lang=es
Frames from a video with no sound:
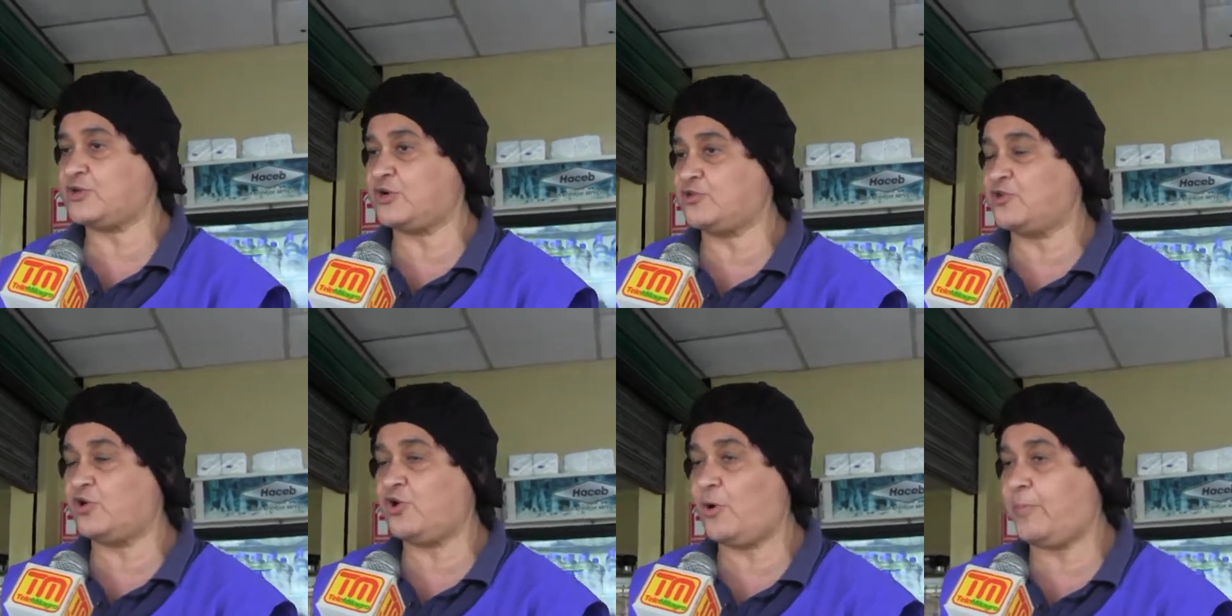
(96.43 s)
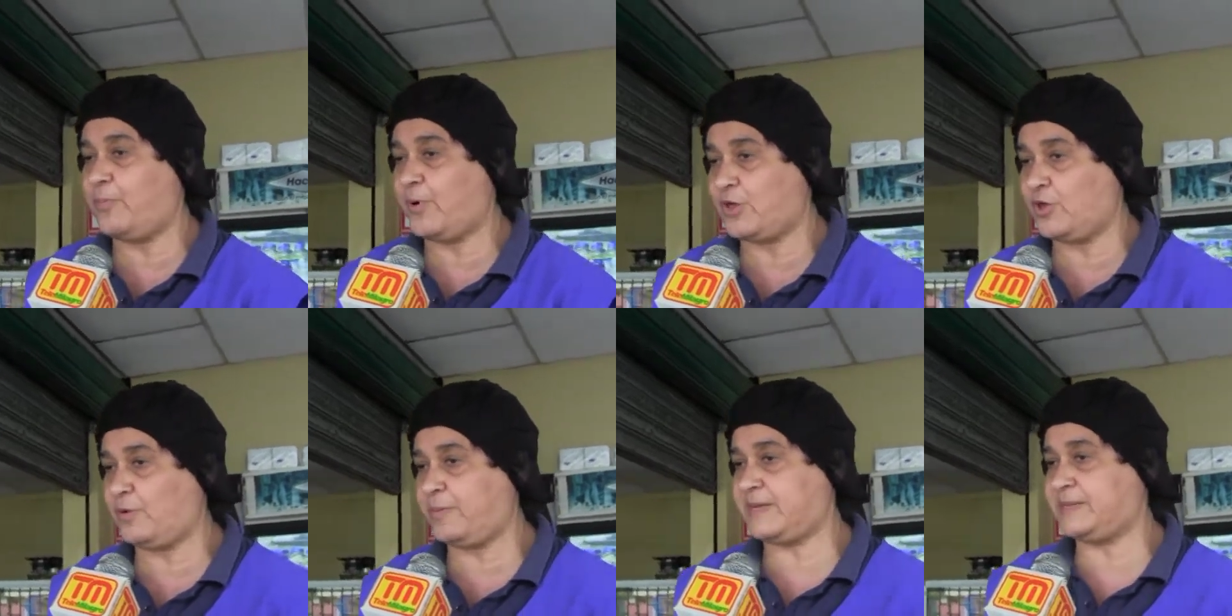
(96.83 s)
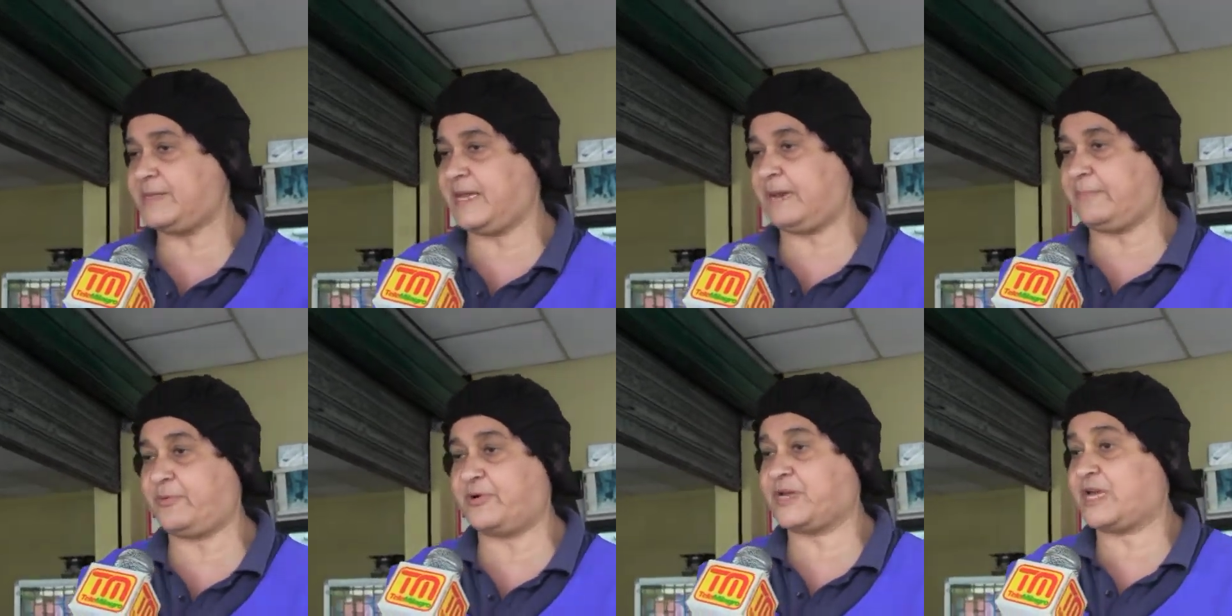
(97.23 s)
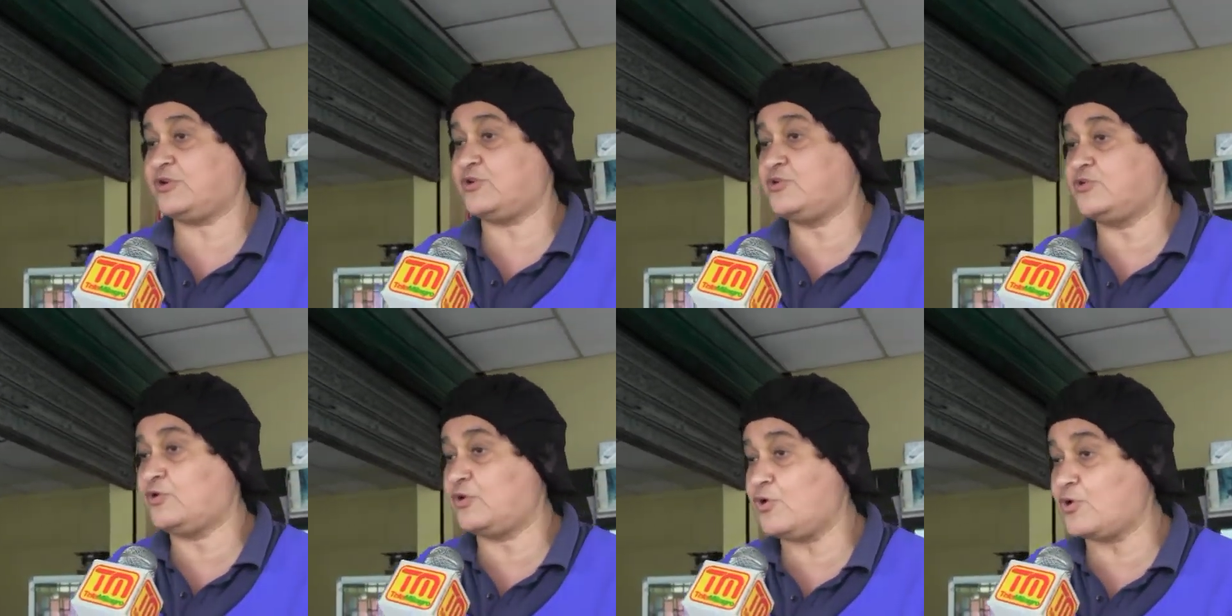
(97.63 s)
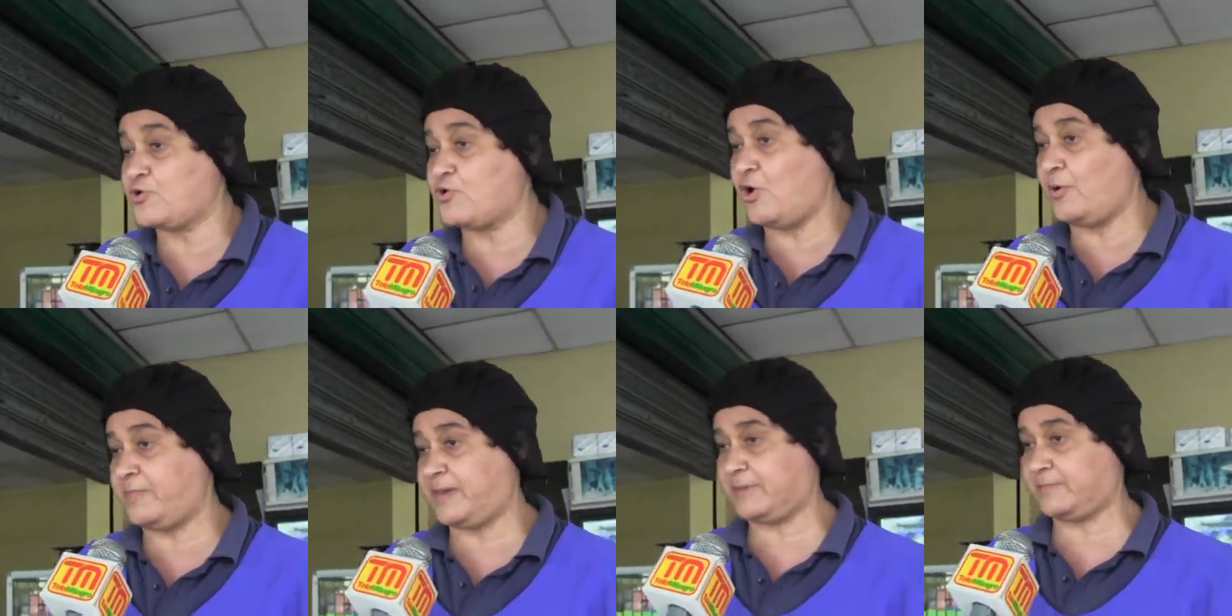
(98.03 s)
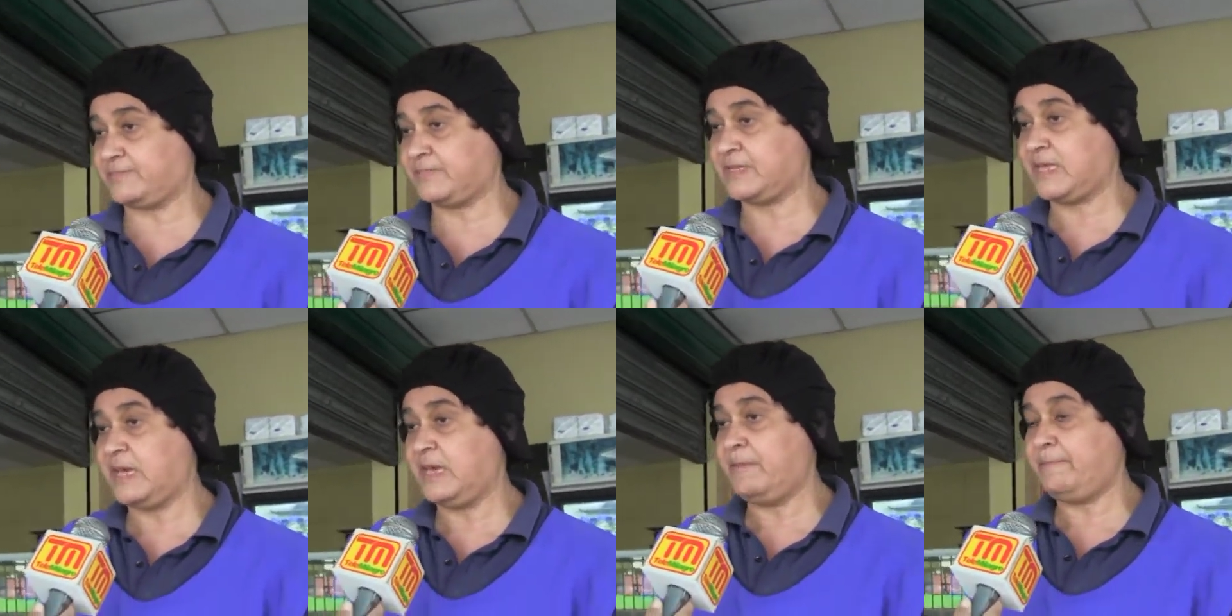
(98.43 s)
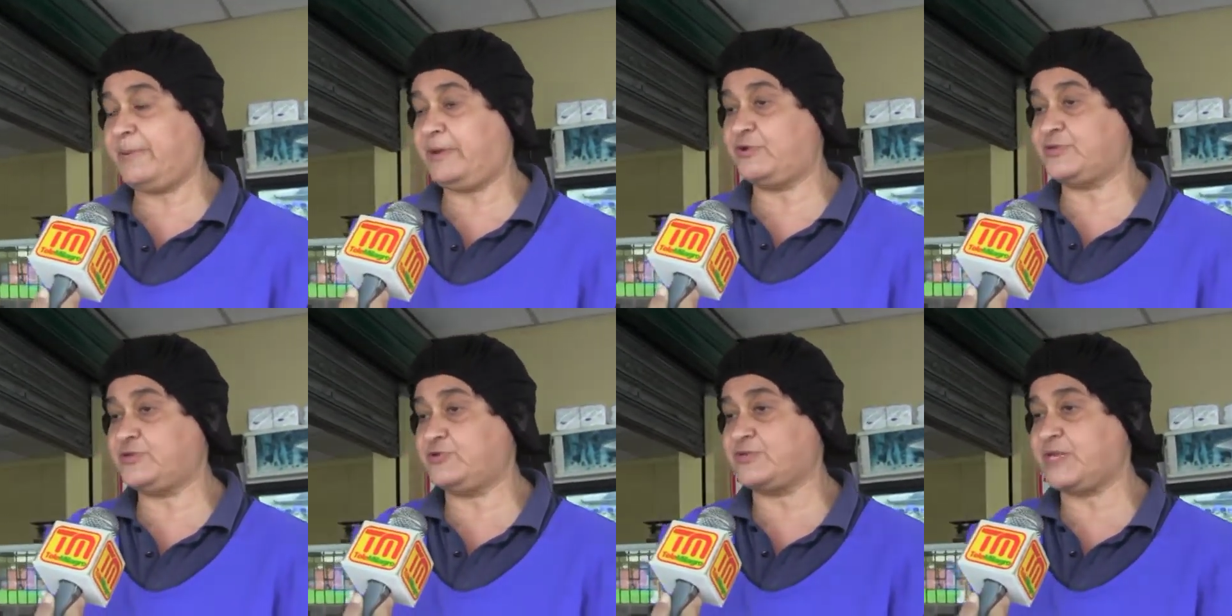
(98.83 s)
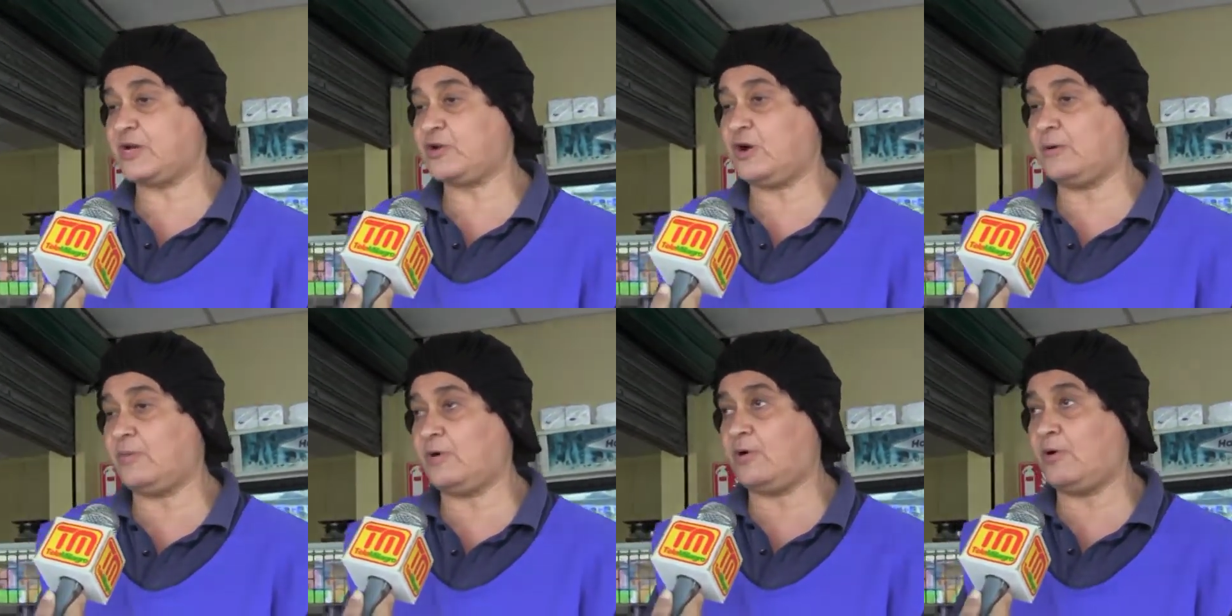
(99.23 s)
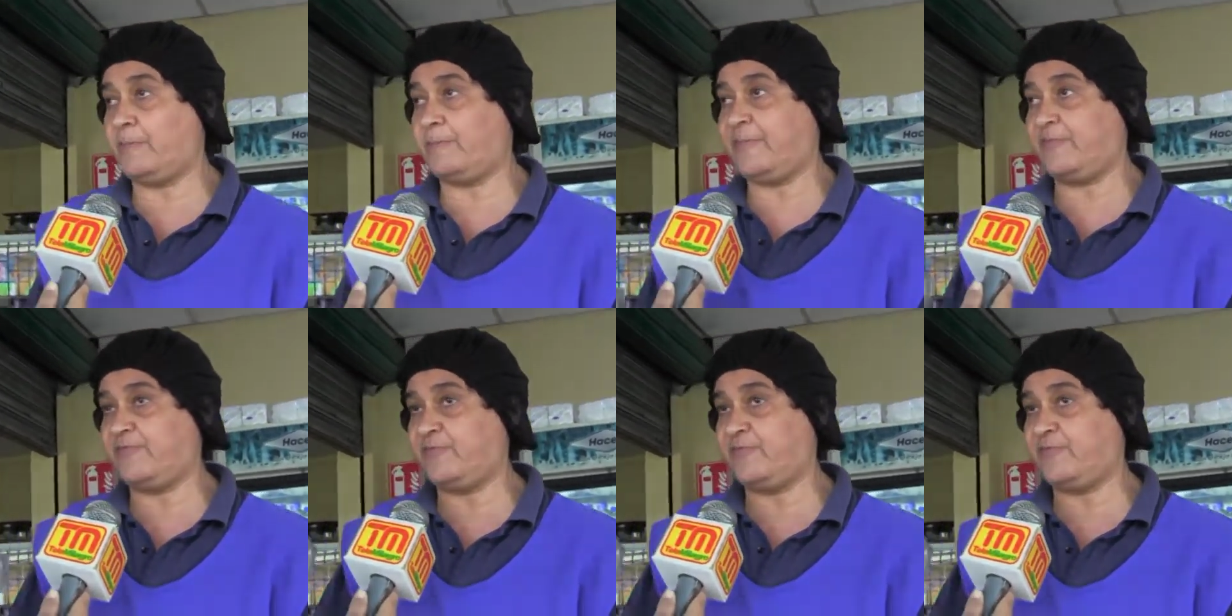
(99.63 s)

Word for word: yo no los puedo vender porque ellos no lo comen. Pero si usted como